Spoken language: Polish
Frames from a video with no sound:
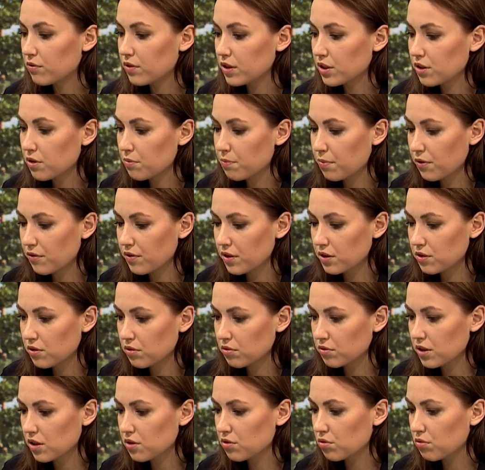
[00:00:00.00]
No właśnie
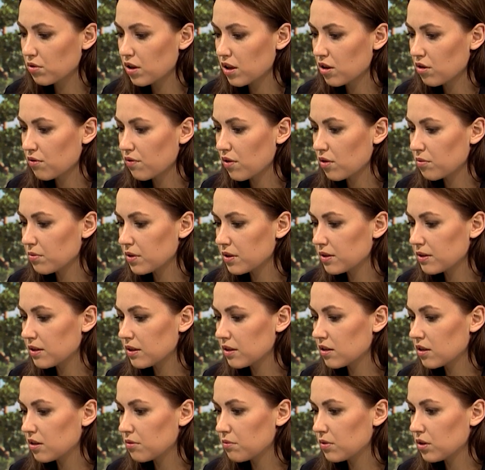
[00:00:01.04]
powiedział, zasugerował między
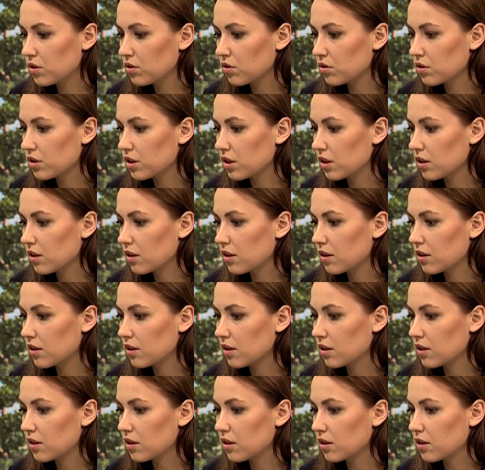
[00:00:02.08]
innymi to, że
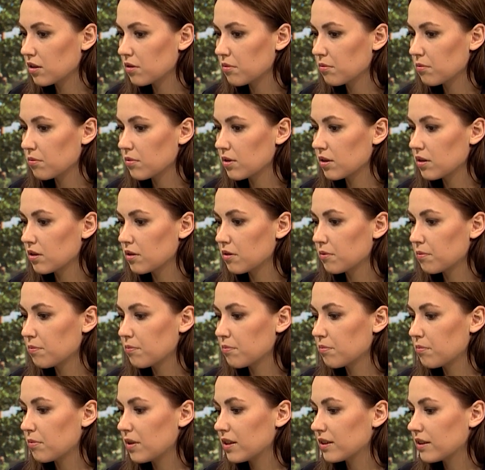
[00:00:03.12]
e,
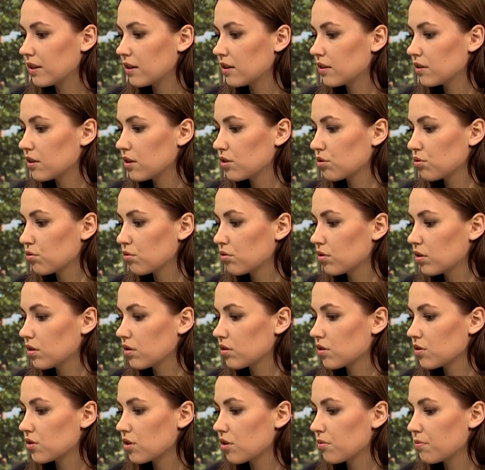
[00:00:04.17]
e, Magdalena Żuk
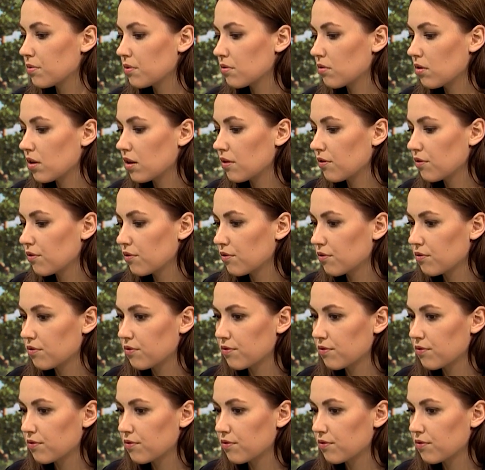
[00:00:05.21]
e, zrobiła w,